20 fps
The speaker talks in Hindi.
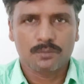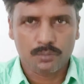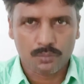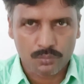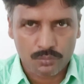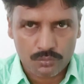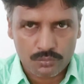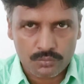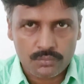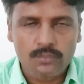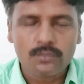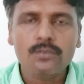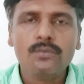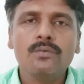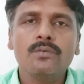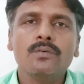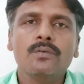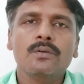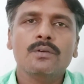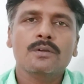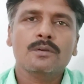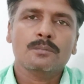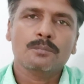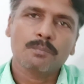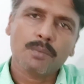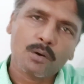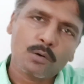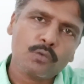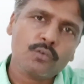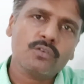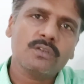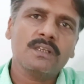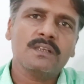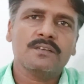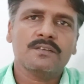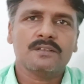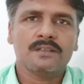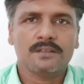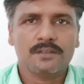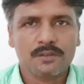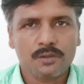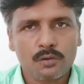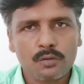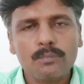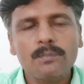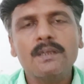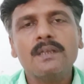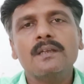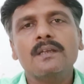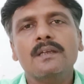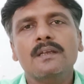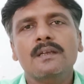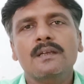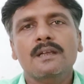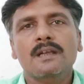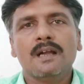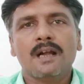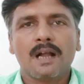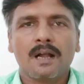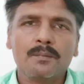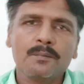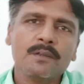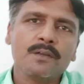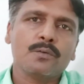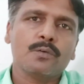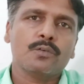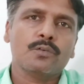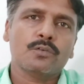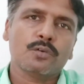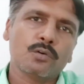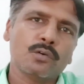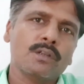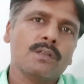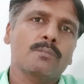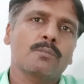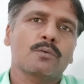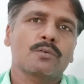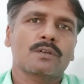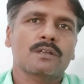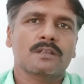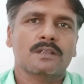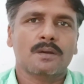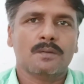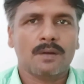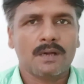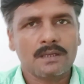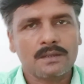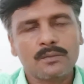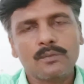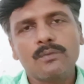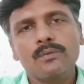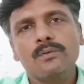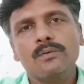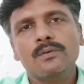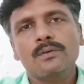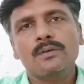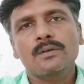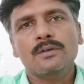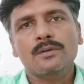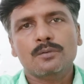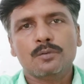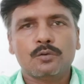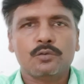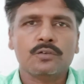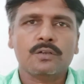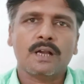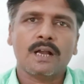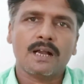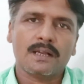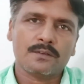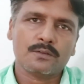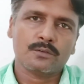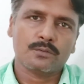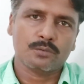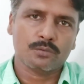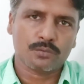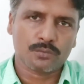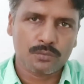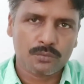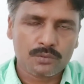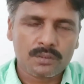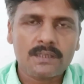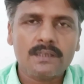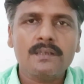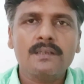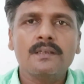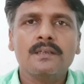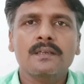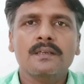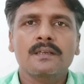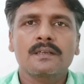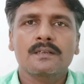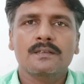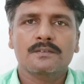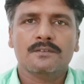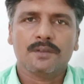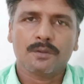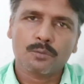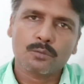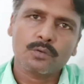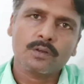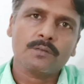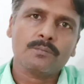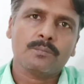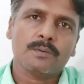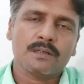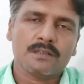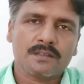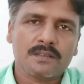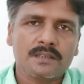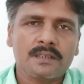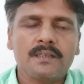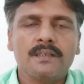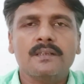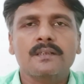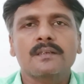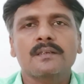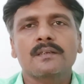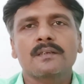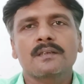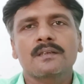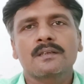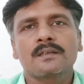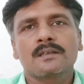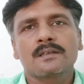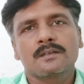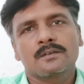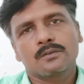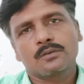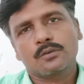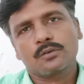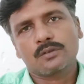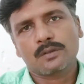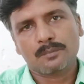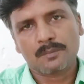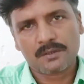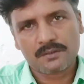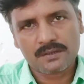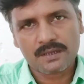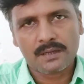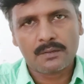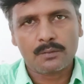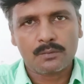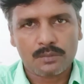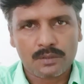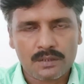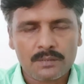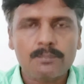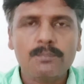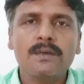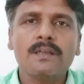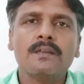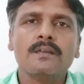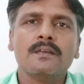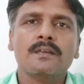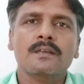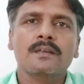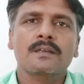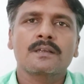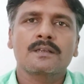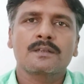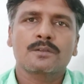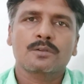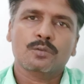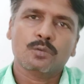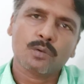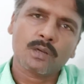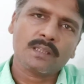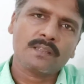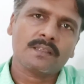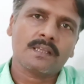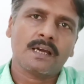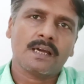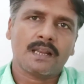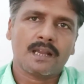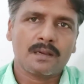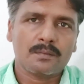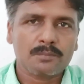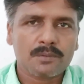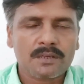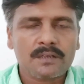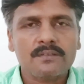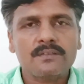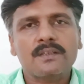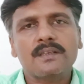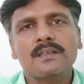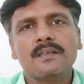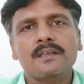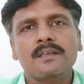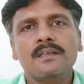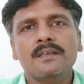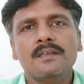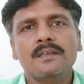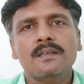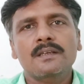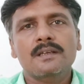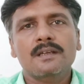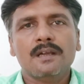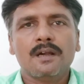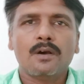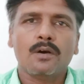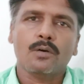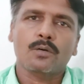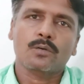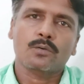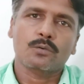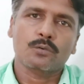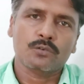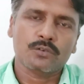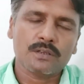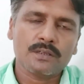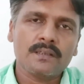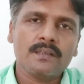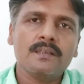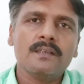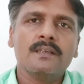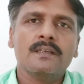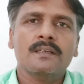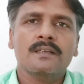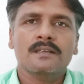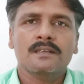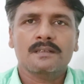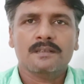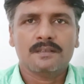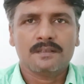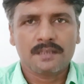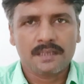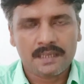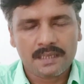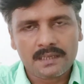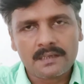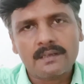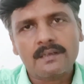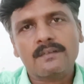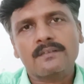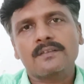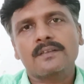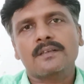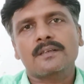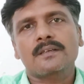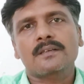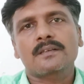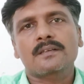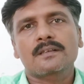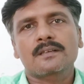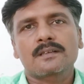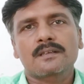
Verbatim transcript: दोस्तों बहुत सी स्थितियों में हमें कुछ छोटी मोटी दवाइयों कुछ खास नुस्खों की ज़रूरत पड़ती है जो समस्या होने पर तुरंत आराम कर सकें और उसे ठीक कर सकें